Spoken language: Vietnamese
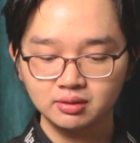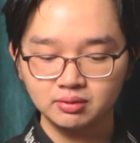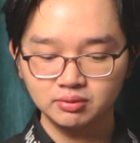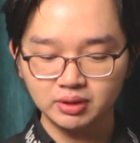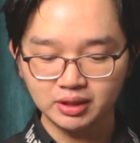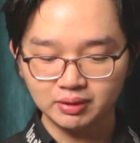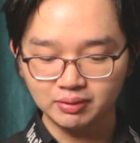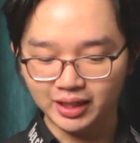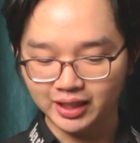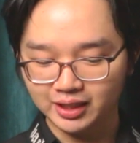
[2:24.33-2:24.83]

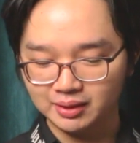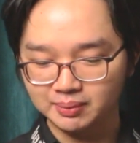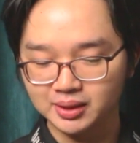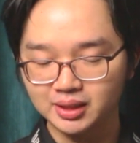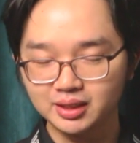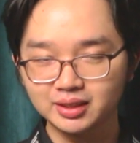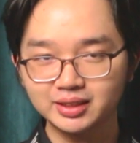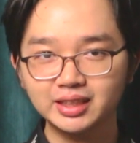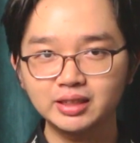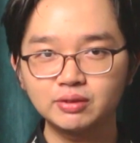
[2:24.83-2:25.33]
vì vậy mà
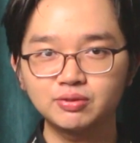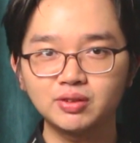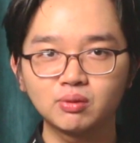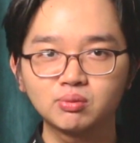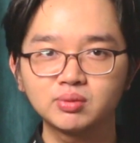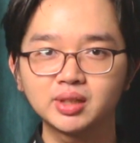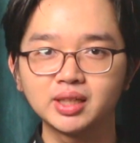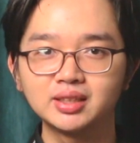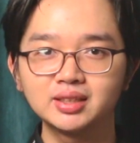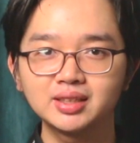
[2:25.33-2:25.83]
những cái
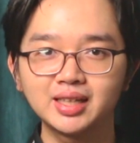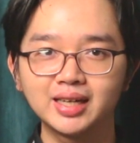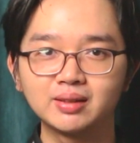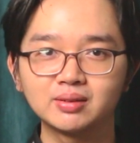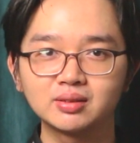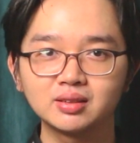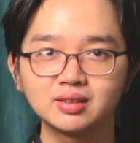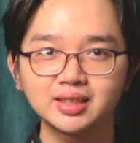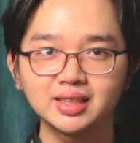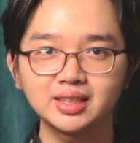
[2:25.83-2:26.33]
phong chữ
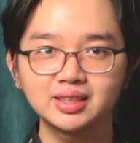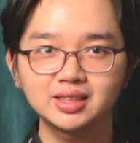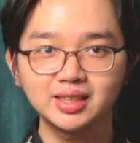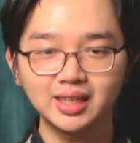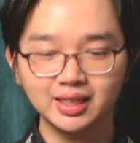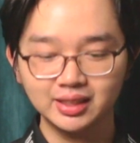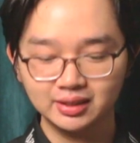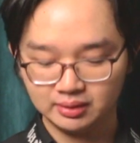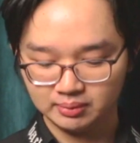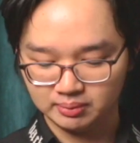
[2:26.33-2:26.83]
nào có cái
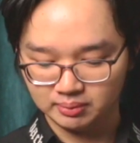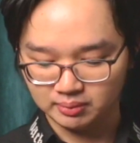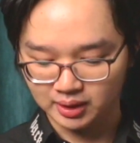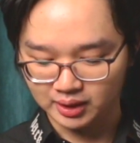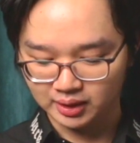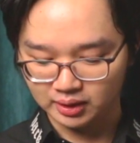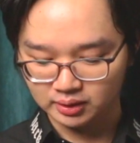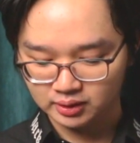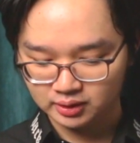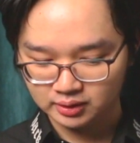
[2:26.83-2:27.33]
chân mà
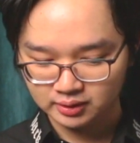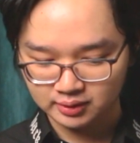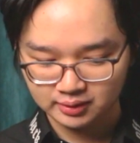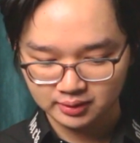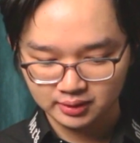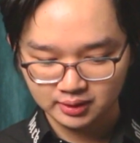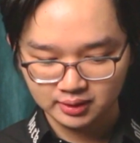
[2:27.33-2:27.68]
nó